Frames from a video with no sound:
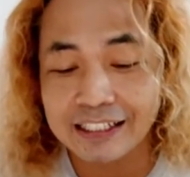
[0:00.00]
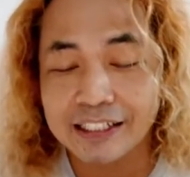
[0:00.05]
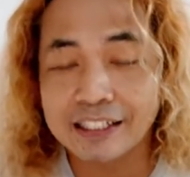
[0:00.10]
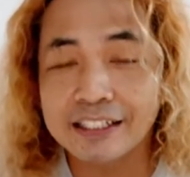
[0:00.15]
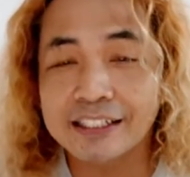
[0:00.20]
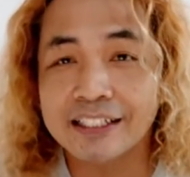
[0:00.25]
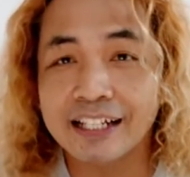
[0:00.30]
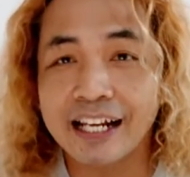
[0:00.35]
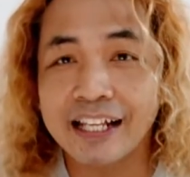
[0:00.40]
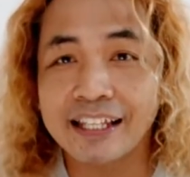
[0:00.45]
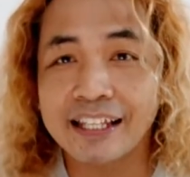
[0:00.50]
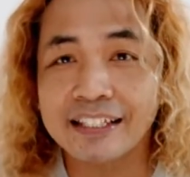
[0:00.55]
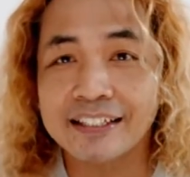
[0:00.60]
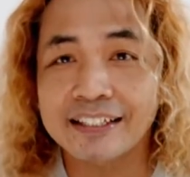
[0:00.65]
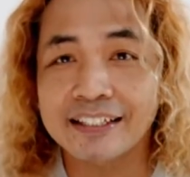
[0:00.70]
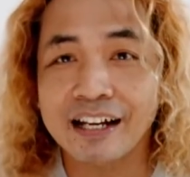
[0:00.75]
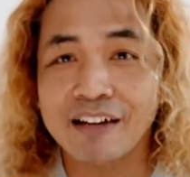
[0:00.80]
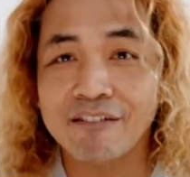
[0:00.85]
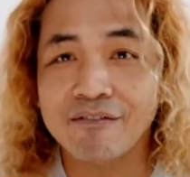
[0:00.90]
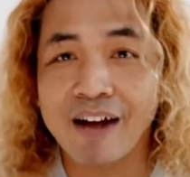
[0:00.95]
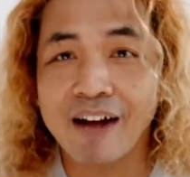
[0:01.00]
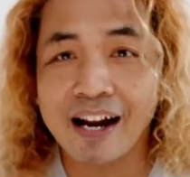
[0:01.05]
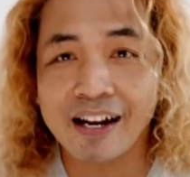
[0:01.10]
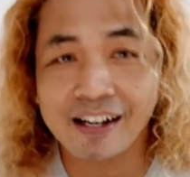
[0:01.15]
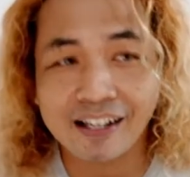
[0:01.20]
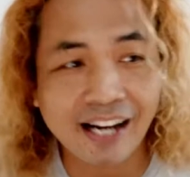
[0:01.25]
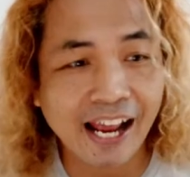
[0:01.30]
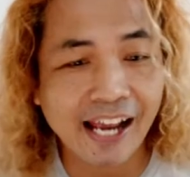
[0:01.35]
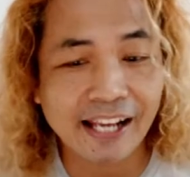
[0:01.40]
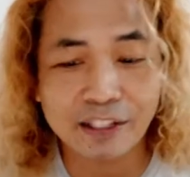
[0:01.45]
istilahnya jika
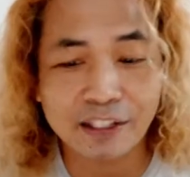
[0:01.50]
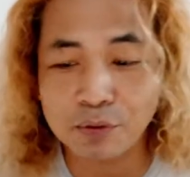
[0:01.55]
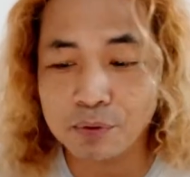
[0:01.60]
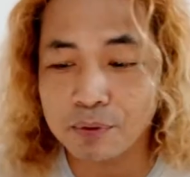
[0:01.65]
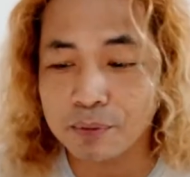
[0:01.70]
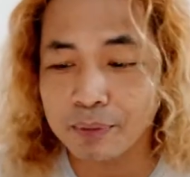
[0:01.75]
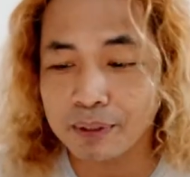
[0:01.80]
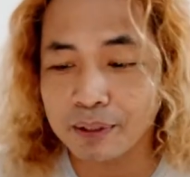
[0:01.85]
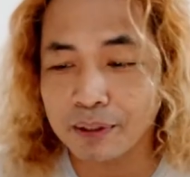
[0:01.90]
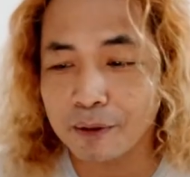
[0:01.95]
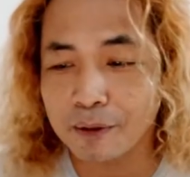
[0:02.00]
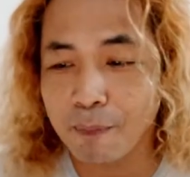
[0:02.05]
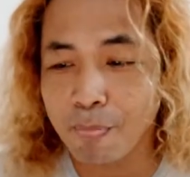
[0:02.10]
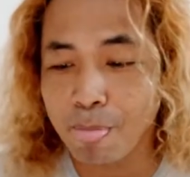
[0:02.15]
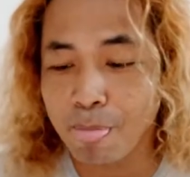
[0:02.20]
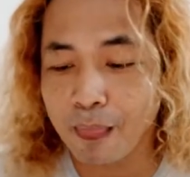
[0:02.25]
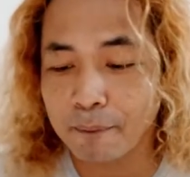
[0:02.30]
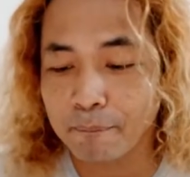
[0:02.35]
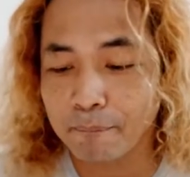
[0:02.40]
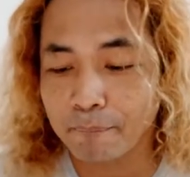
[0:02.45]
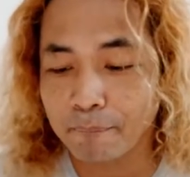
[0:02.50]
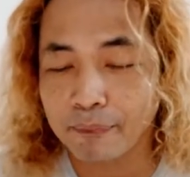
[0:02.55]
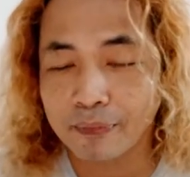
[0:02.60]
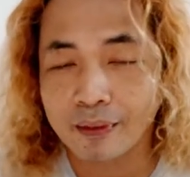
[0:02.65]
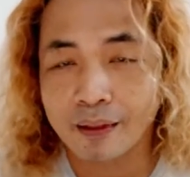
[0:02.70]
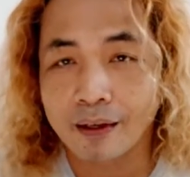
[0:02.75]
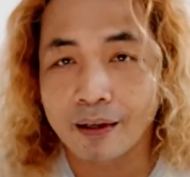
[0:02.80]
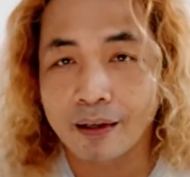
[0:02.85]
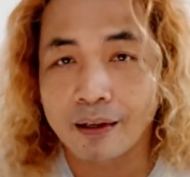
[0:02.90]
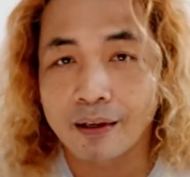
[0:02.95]
warna itu apa ya
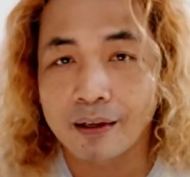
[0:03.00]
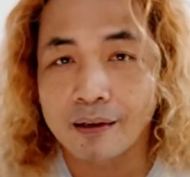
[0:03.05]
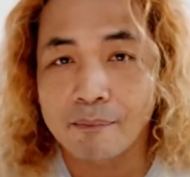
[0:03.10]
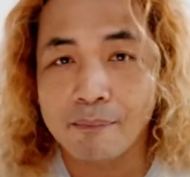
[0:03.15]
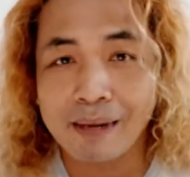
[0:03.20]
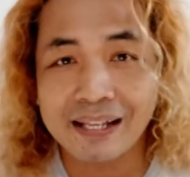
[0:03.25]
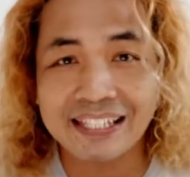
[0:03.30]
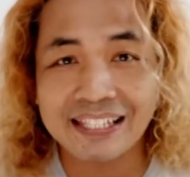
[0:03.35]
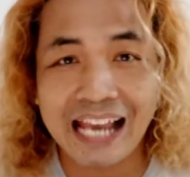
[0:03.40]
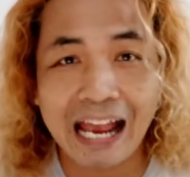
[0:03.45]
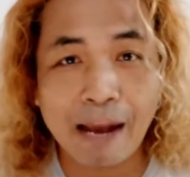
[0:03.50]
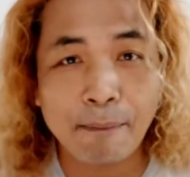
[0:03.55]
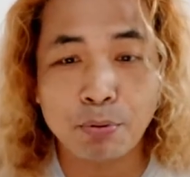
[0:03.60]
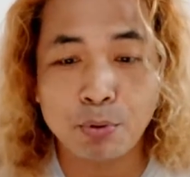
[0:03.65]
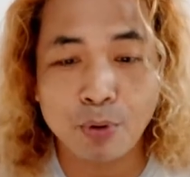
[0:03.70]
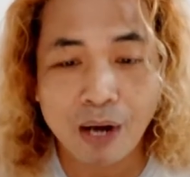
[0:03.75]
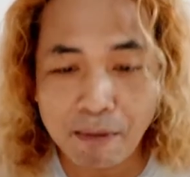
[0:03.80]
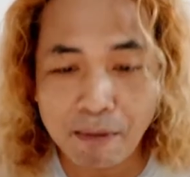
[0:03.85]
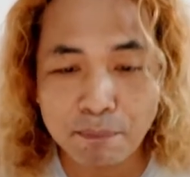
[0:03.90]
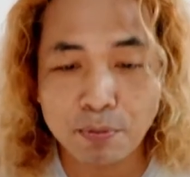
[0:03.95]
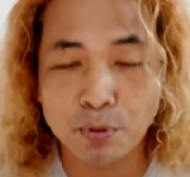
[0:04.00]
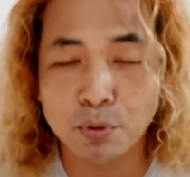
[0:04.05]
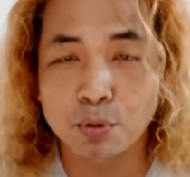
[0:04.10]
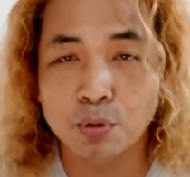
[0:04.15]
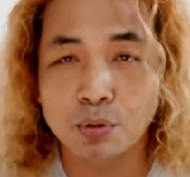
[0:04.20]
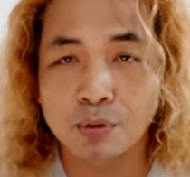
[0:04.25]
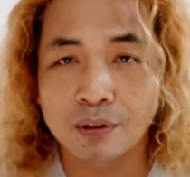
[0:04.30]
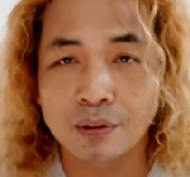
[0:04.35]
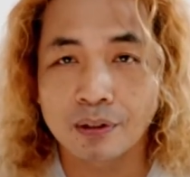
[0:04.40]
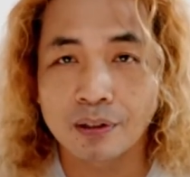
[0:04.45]
masih abu-abu